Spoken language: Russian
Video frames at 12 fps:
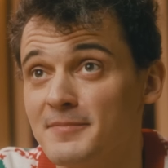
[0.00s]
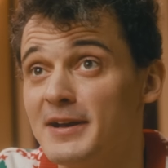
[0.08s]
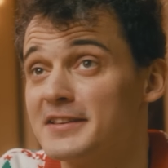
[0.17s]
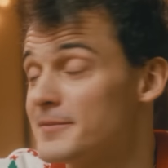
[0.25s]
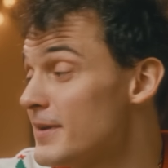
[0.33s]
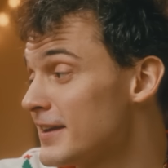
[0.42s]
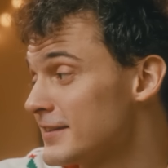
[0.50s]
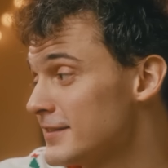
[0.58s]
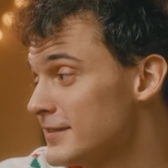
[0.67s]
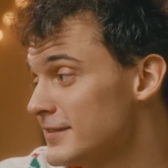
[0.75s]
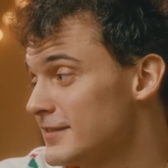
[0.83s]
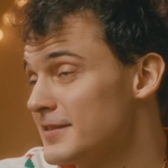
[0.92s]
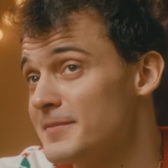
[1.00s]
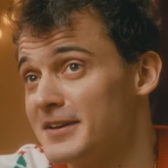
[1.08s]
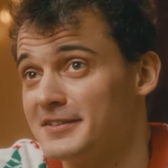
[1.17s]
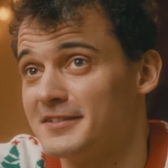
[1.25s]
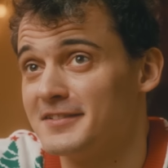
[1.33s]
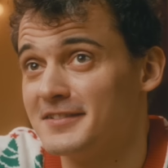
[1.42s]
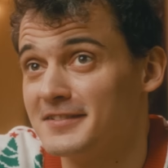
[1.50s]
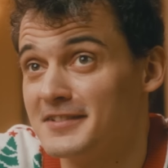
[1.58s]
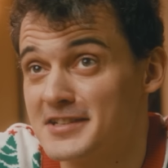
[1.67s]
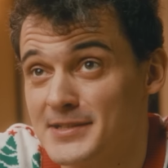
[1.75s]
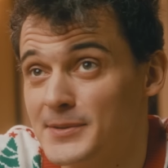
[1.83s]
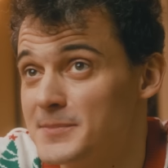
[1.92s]
Ребят, ребят, ребят,
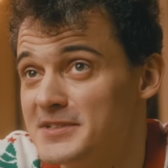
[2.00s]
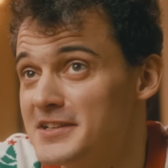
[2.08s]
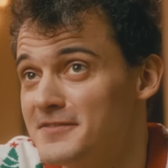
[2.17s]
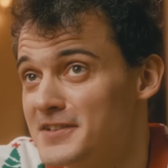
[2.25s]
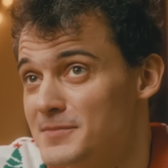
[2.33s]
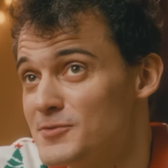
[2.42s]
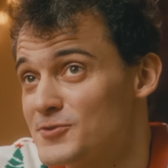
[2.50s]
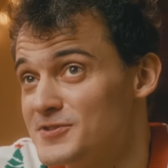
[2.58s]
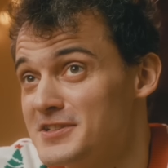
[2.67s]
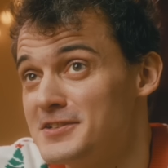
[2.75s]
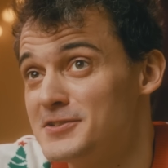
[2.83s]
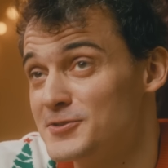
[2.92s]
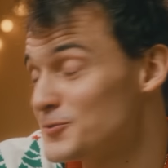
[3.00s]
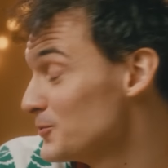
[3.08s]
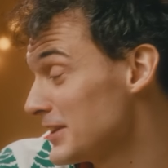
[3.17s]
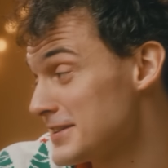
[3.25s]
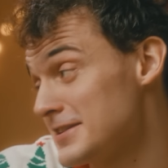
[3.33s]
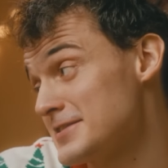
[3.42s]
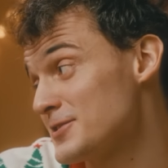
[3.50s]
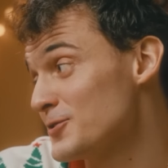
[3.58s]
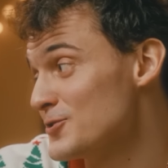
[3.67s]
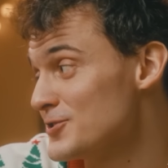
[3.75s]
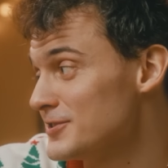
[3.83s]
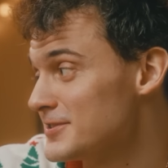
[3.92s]
на самом деле время уже 10 секунд назад
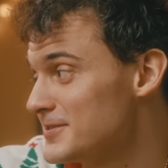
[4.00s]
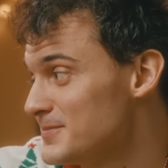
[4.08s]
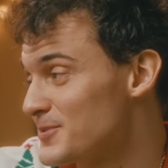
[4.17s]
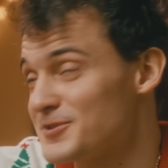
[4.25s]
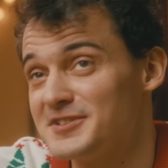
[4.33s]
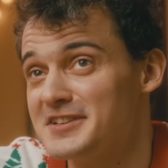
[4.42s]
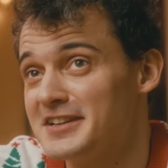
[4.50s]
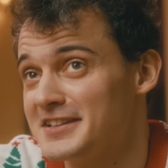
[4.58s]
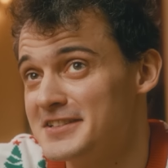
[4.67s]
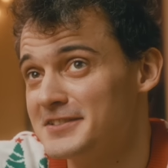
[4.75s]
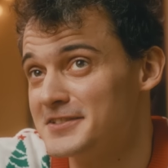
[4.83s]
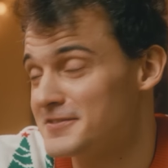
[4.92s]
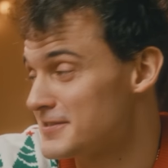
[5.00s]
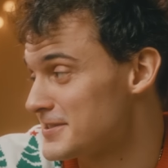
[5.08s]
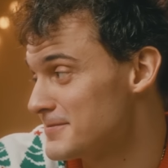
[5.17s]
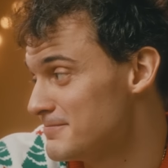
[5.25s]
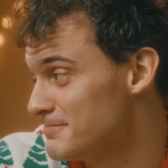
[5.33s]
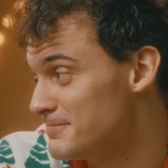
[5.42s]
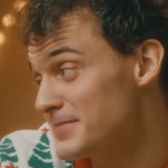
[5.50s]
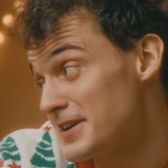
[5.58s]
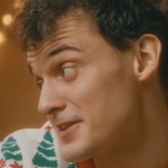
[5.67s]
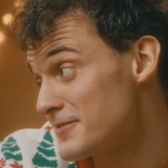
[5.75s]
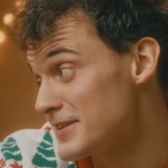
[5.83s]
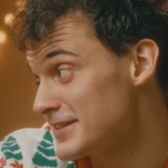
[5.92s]
закончилось. Просто не хотелось вас
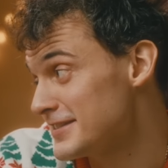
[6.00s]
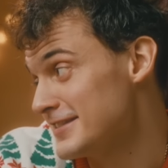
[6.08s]
прерывать.